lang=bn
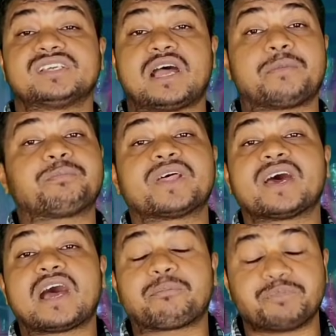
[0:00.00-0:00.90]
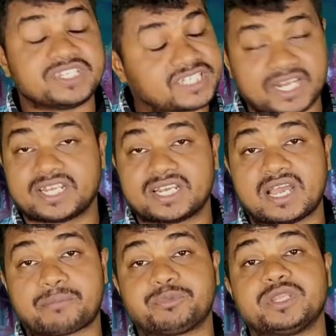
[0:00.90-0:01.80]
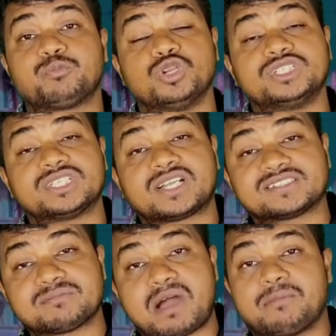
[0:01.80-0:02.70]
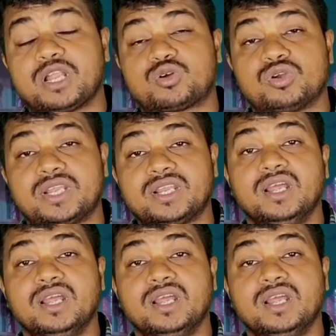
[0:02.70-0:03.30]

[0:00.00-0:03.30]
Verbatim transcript: আপনার আপনি জানেন না আপনি পুলিশের কাছে মামলা করলেন